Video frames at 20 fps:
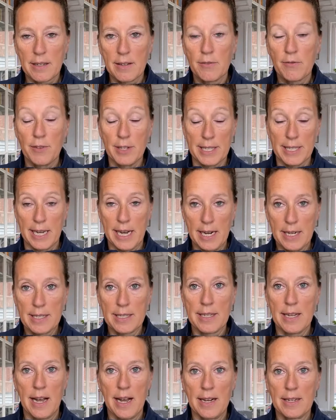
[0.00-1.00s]

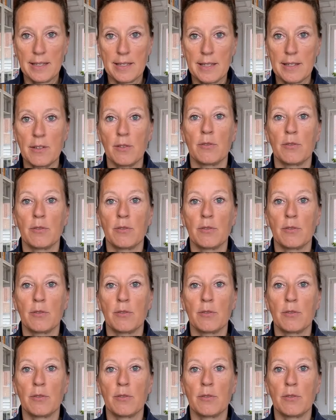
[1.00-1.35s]
Versagensangst?